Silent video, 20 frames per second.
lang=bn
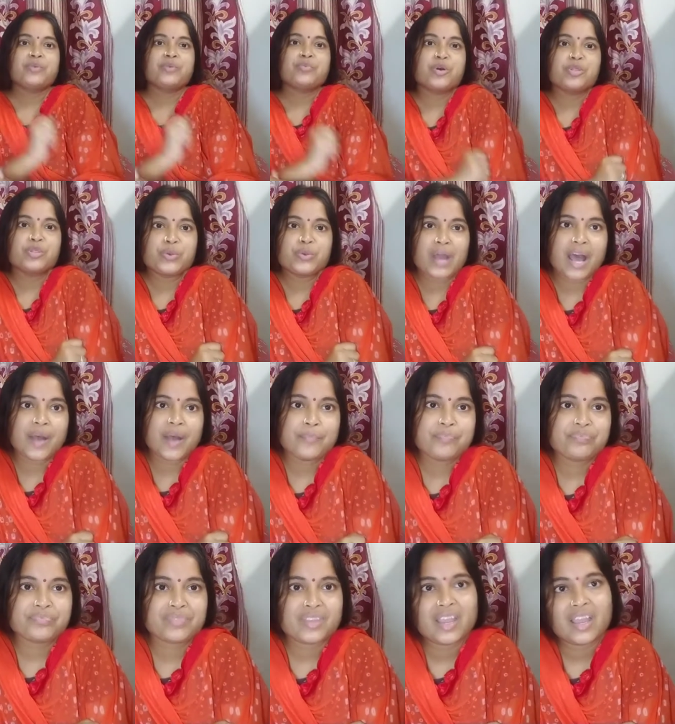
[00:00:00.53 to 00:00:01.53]
বন্ধুরা
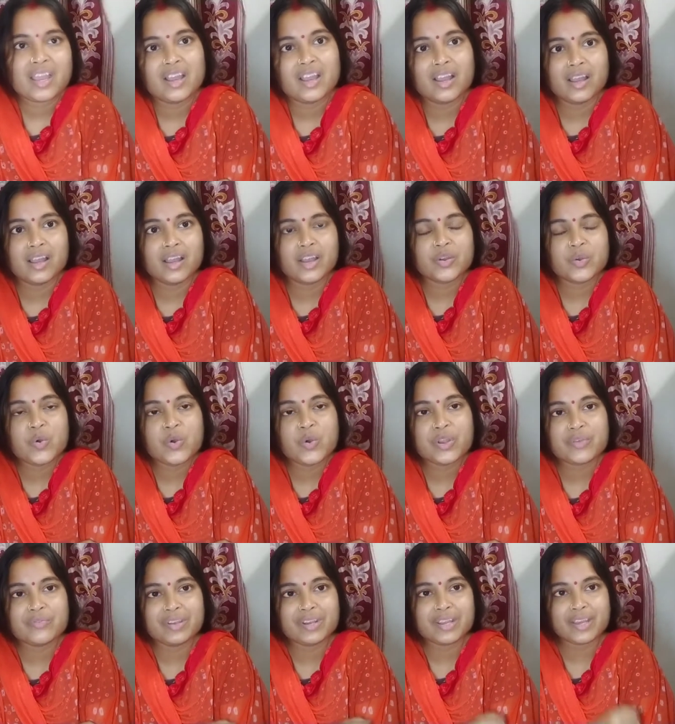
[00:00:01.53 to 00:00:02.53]
গুড
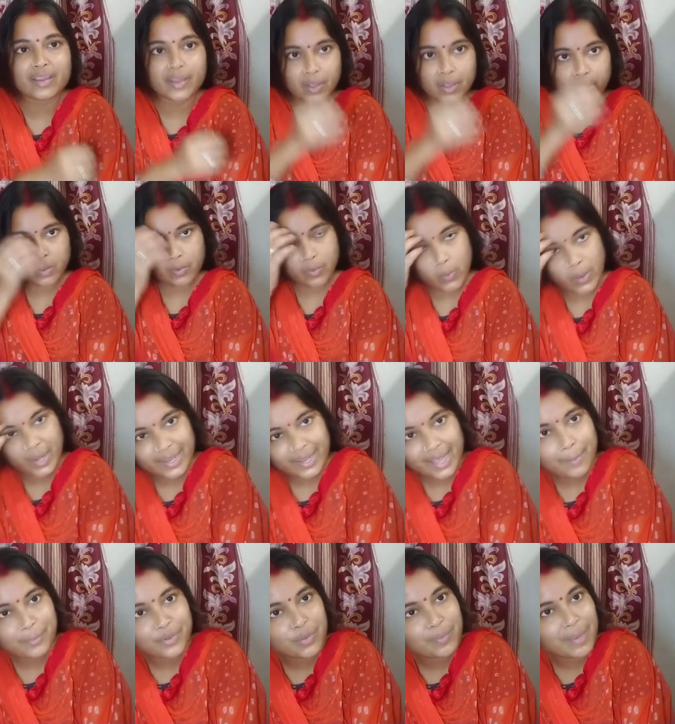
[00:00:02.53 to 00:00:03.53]
ইভিনিং
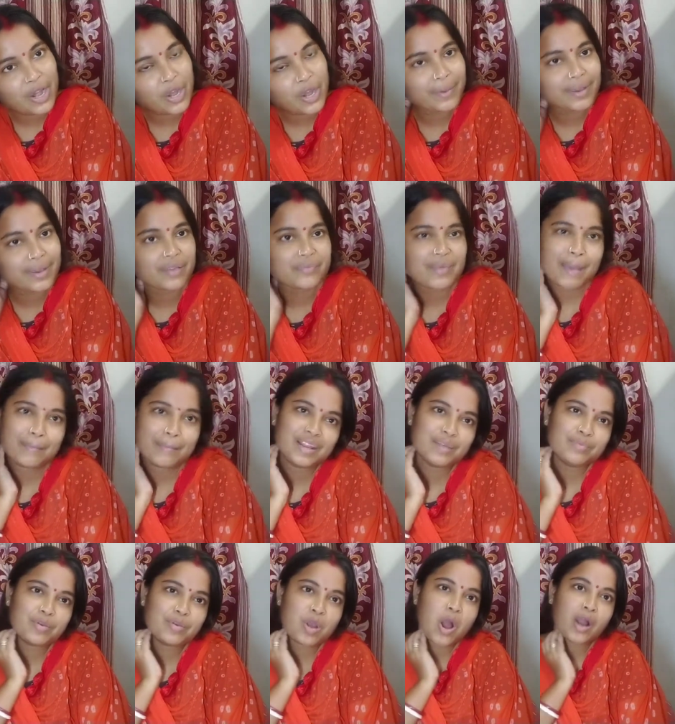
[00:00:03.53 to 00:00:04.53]
ওয়েলকাম টু মালবিকা
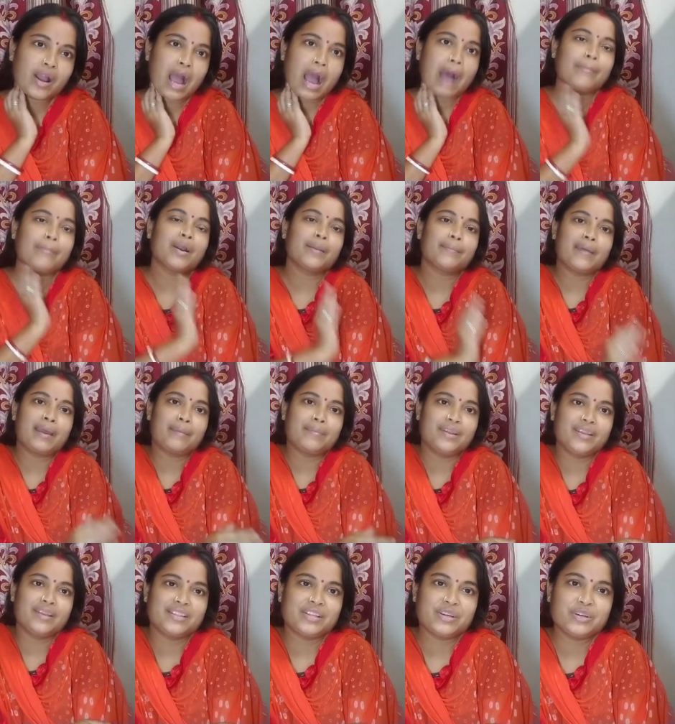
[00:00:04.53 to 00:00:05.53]
ফ্যামিলি ব্লগ আমার
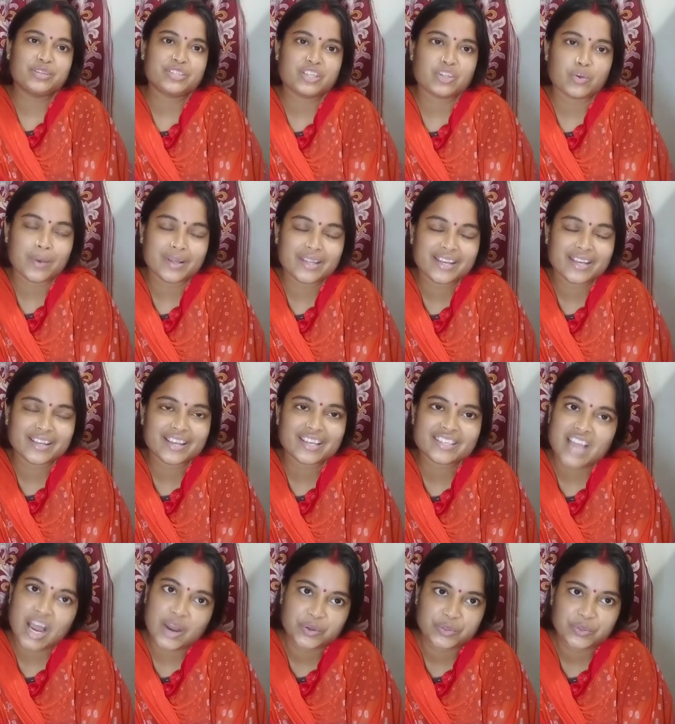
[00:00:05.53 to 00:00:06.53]
ফ্যামিলিতে হচ্ছে তোমাদেরকে
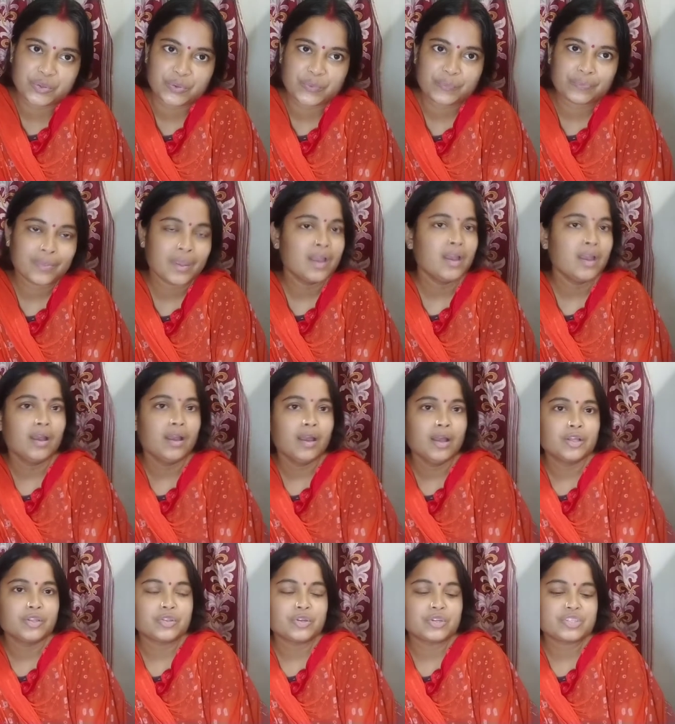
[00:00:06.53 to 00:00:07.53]
স্বাগত
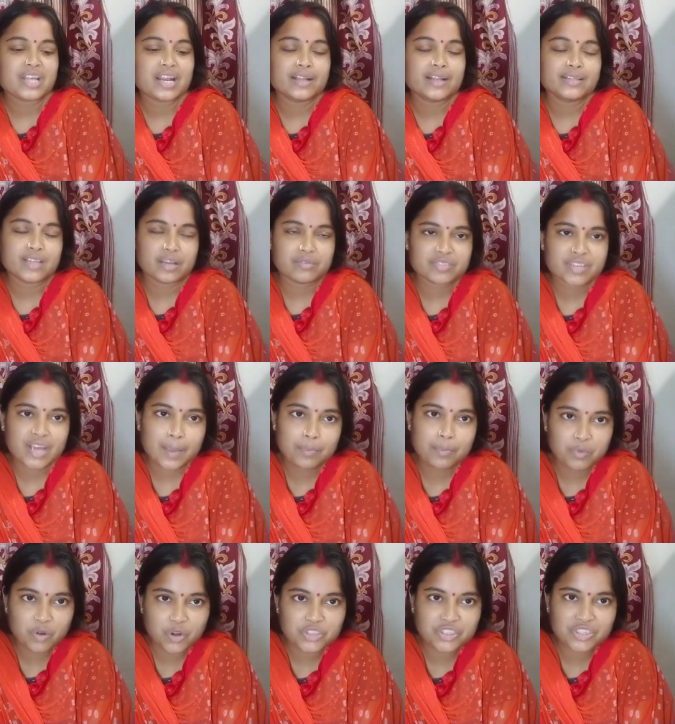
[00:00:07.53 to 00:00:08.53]
তো যারা সাবস্ক্রাইব
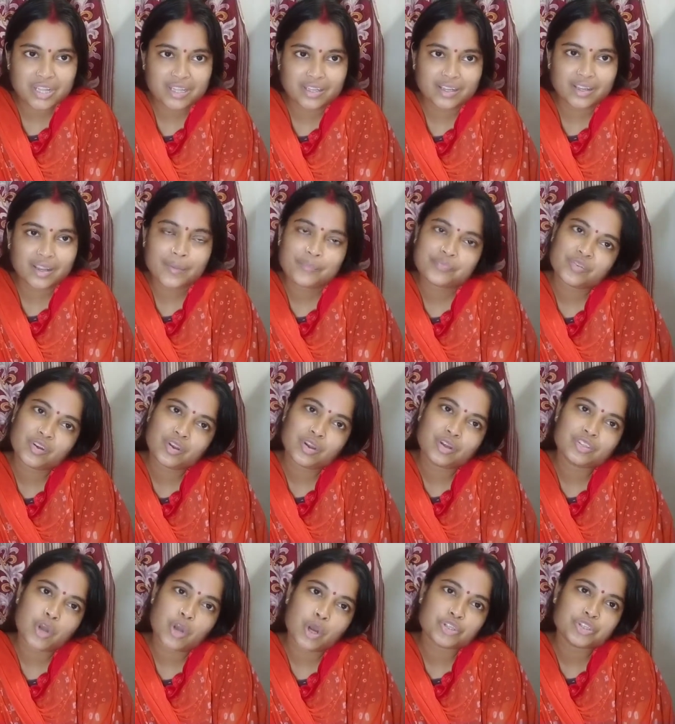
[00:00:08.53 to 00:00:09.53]
করেছো তাদেরকে
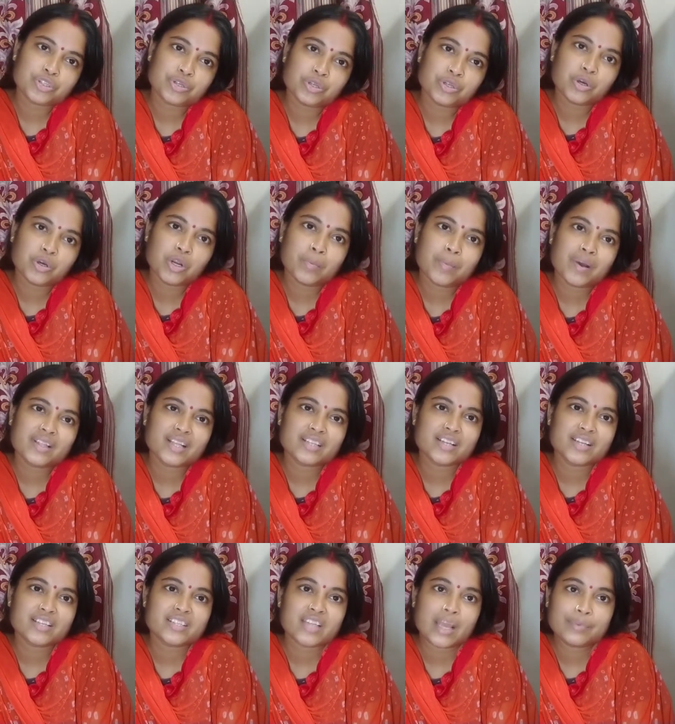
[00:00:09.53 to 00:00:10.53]
হচ্ছে অসংখ্য ধন্যবাদ আর
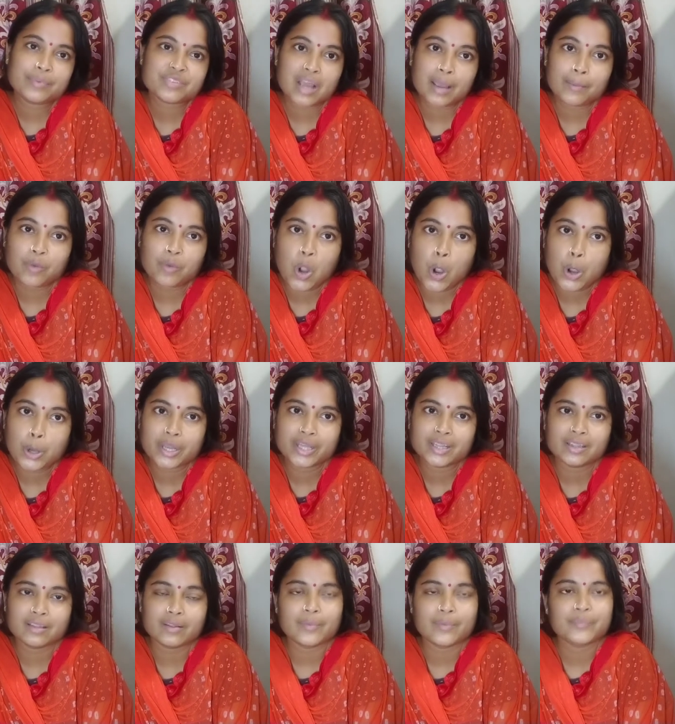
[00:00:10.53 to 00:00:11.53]
যারা সাবস্ক্রাইব করনি
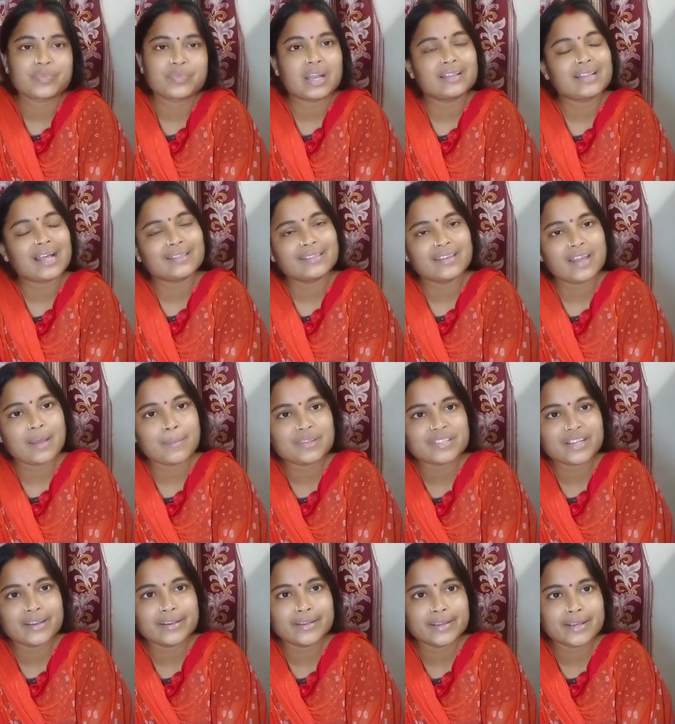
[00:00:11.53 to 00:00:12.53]
তারা তাড়াতাড়ি আমার
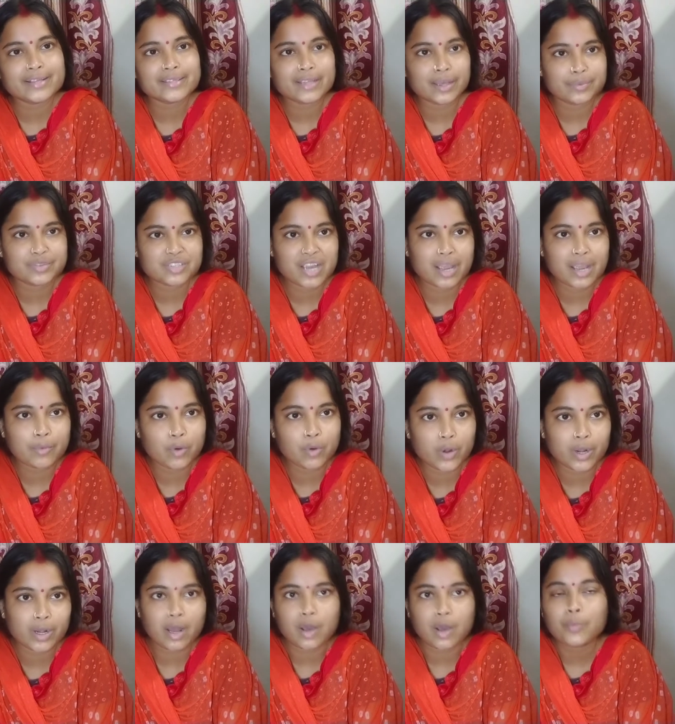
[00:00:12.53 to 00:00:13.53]
চ্যানেলটিকে সাবস্ক্রাইব
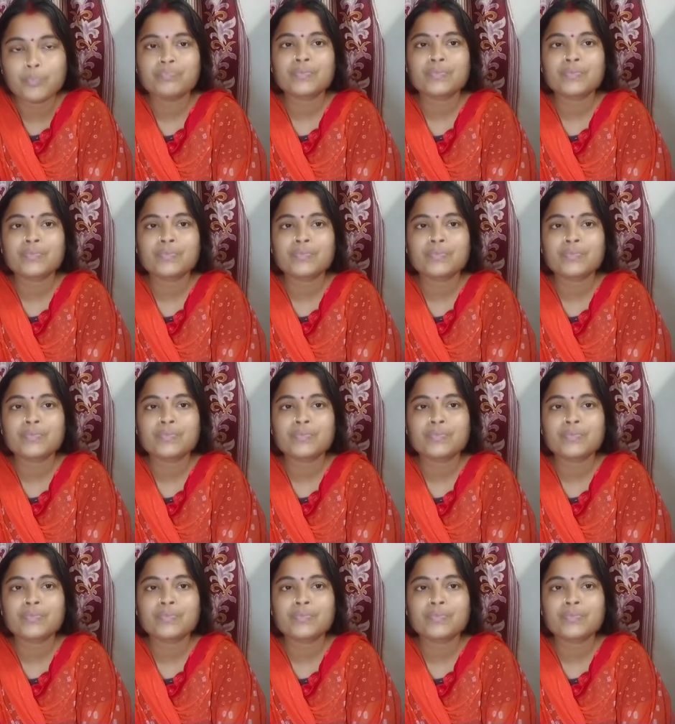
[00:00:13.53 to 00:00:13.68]
করে নাও